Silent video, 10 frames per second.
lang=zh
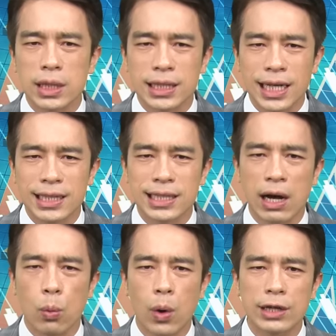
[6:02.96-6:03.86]
所以你看一
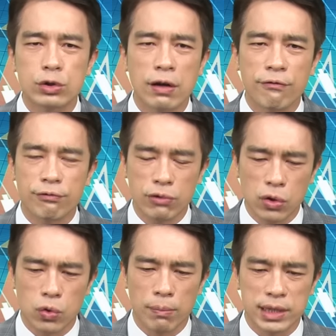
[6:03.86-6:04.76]
下，完全符
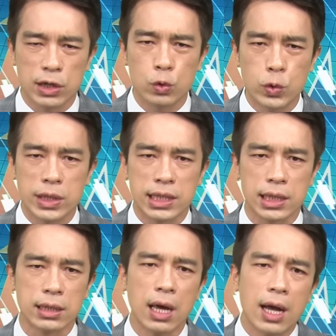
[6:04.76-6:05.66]
合我们的预
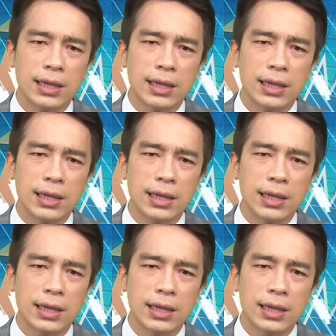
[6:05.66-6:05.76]
期。